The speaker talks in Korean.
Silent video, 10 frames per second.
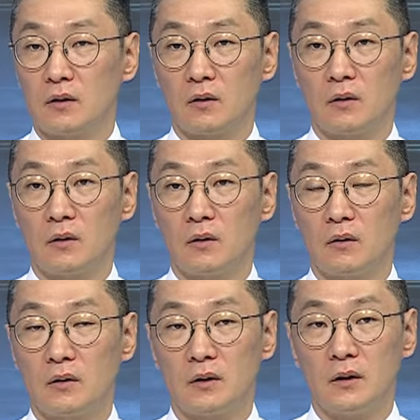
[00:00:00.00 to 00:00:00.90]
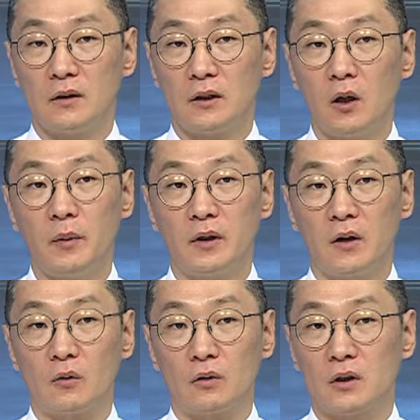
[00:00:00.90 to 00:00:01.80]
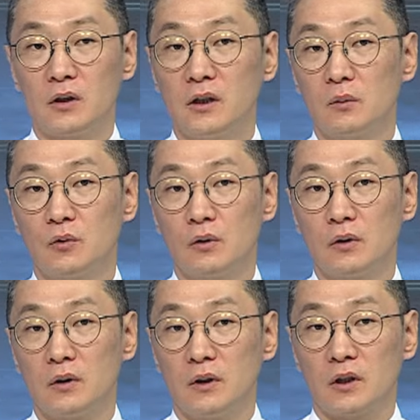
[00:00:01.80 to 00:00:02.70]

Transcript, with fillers: 어, 이 사업에 대한 어떤 기대심을